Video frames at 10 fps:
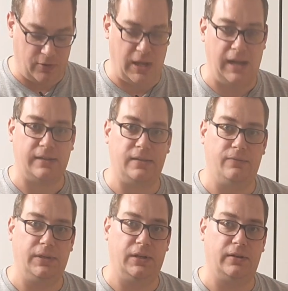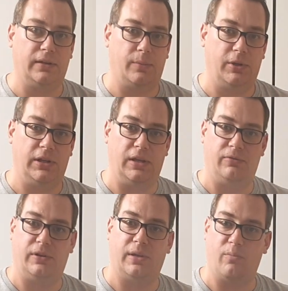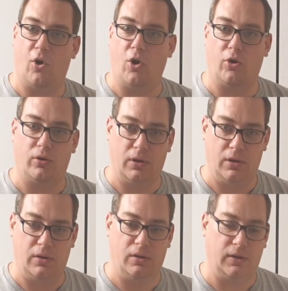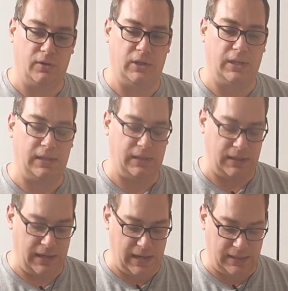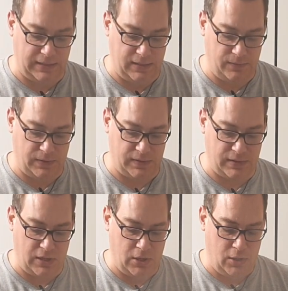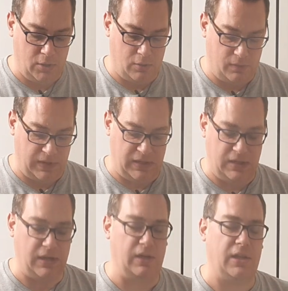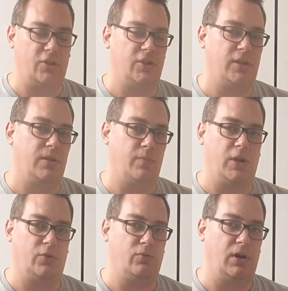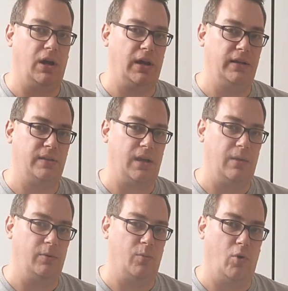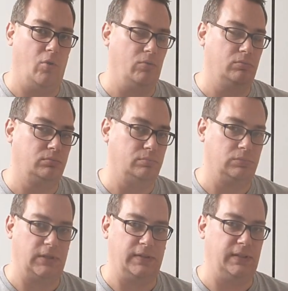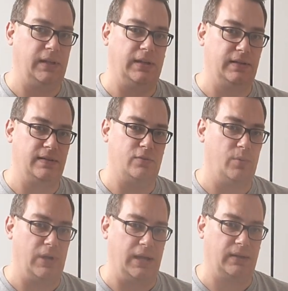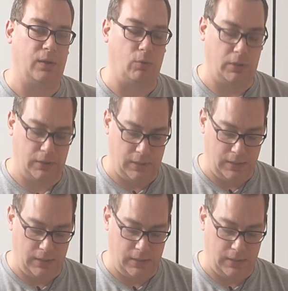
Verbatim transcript: noch aktivieren, damit die Hefe dann morgen wirklich reaktiv ist. Und wenn ich hier dann die Anstelltemperatur erreicht habe morgen, also ich denke, dass es über Nacht dauert,